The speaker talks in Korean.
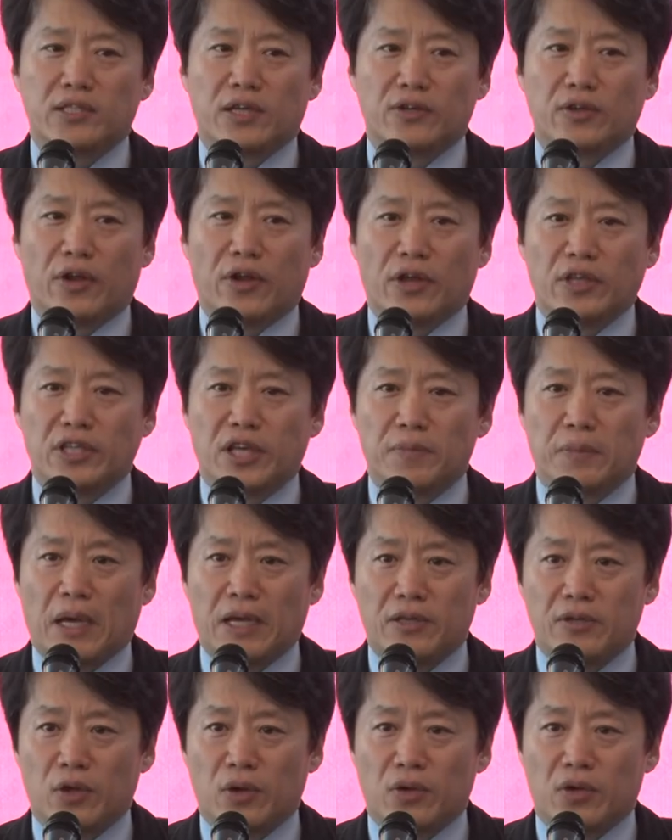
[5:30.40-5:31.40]
작년에 굉장히
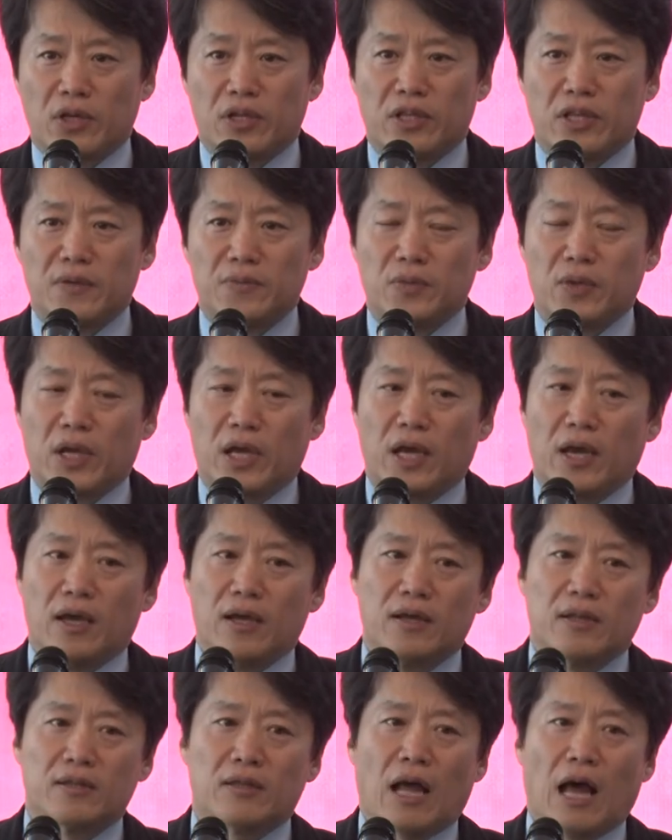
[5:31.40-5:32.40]
많이 되었기
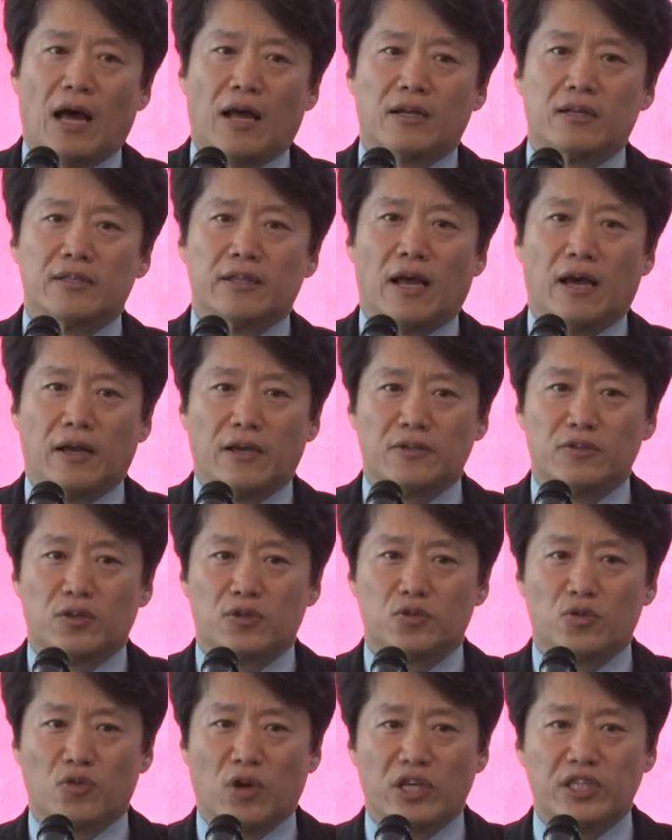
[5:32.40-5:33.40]
때문에 다른
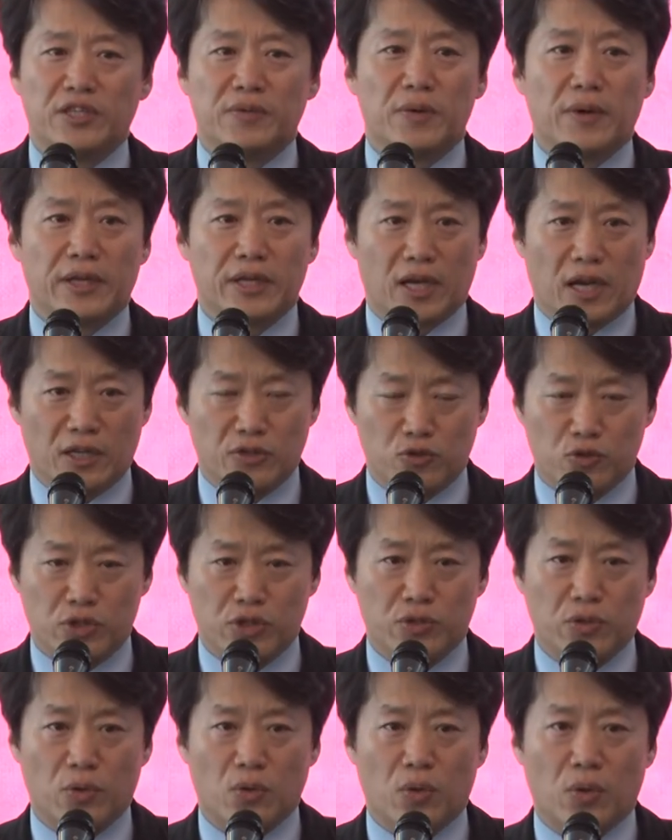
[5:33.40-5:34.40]
대학에서도 관심을 많이
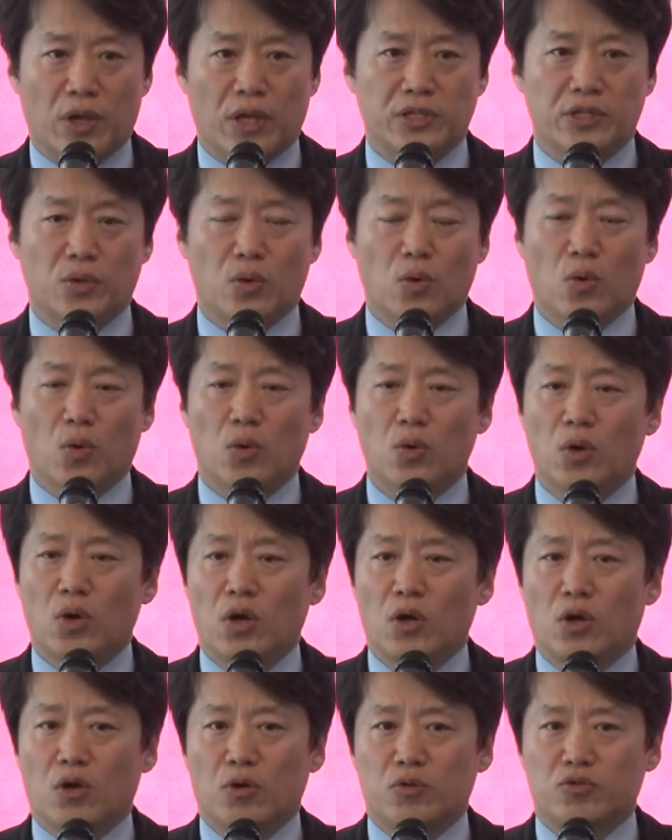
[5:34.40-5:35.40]
가주시고 계시고
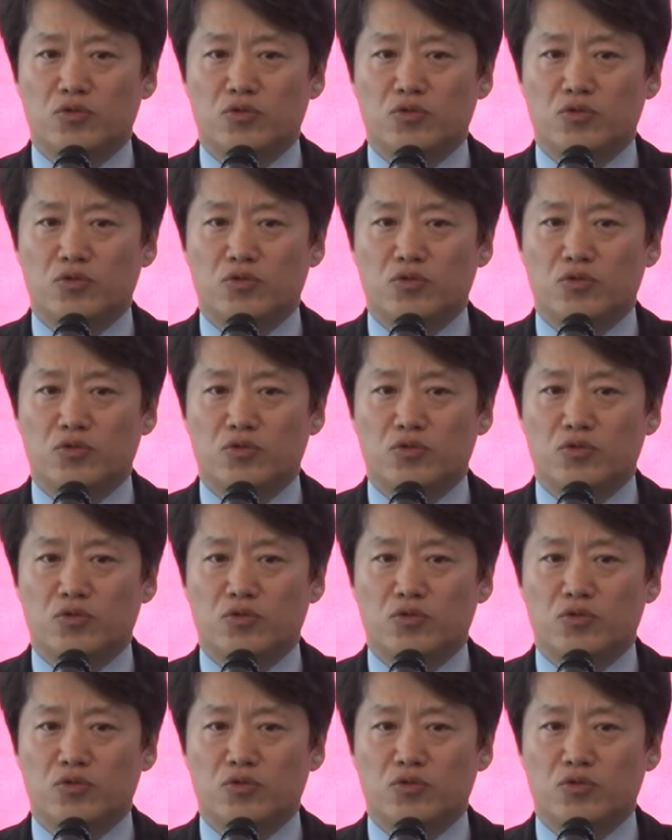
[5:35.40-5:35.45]
어,